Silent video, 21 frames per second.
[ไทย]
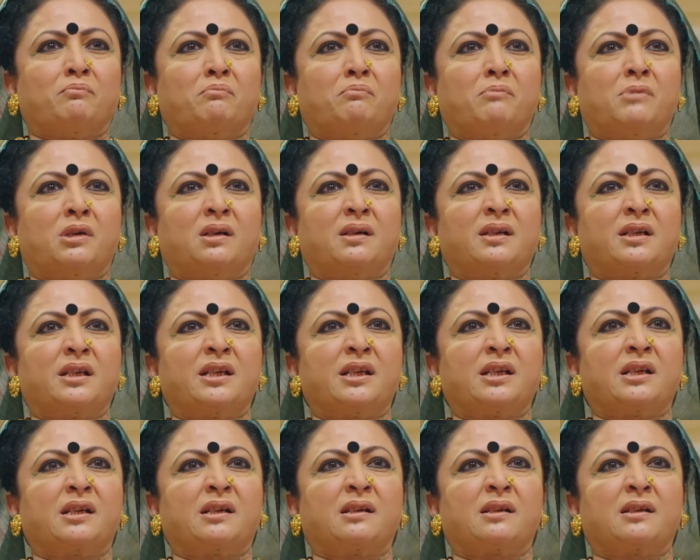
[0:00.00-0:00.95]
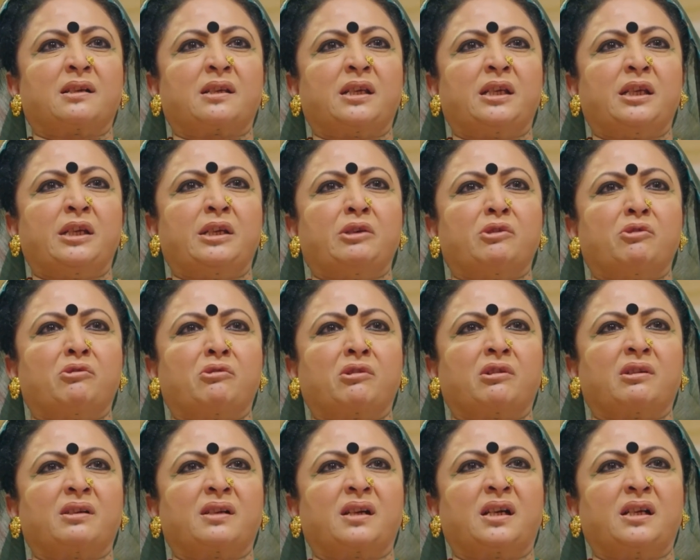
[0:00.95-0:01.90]
ฉันจะทำให้มันทร
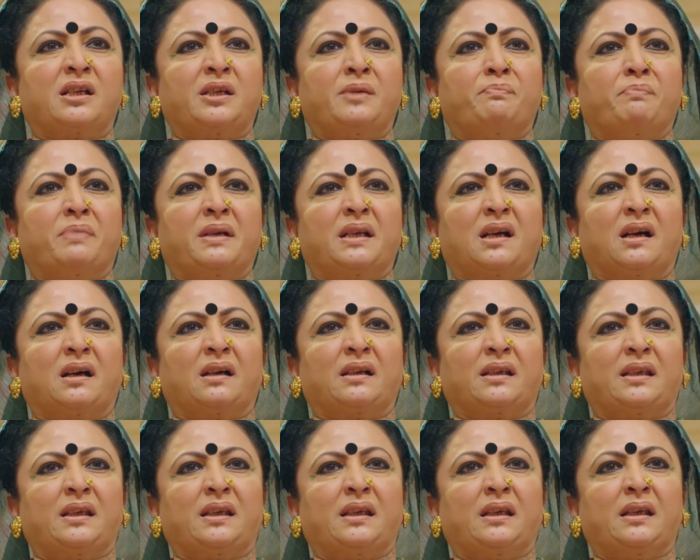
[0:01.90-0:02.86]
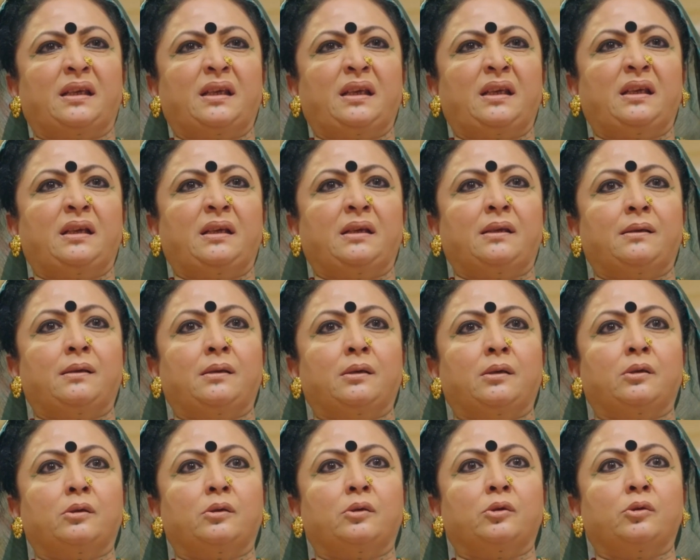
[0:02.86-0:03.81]
มานด้วยการเปลี่ยนมัน
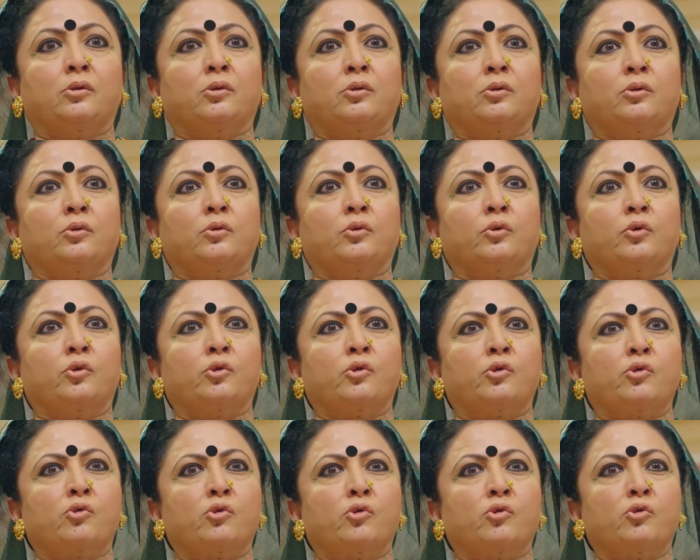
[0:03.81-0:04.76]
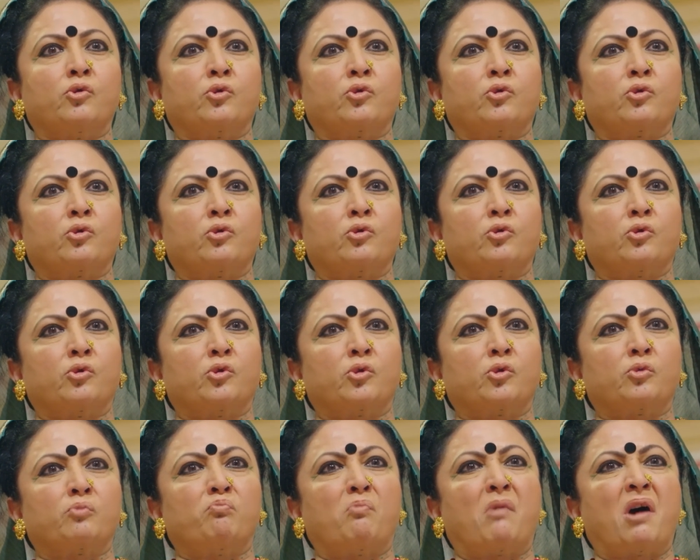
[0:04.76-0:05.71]
เป็นกี้
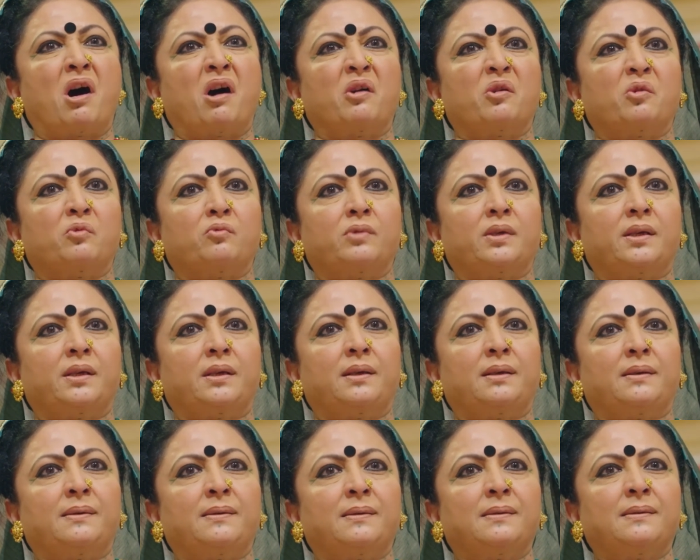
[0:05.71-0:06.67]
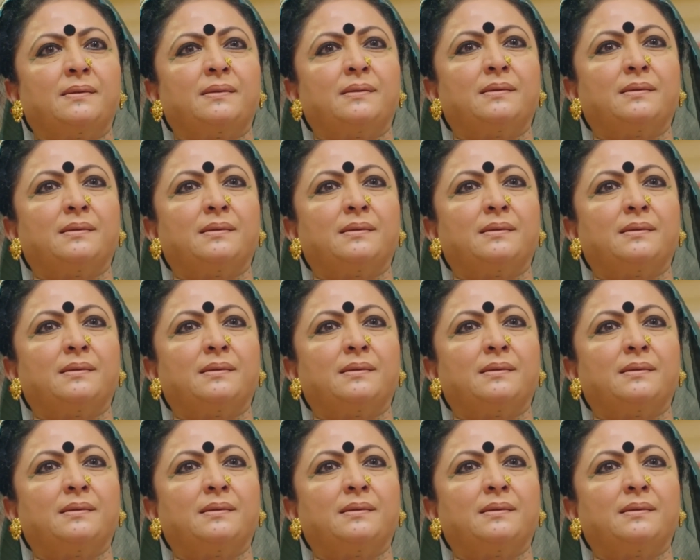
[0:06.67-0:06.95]
ข้าของบ้านนี้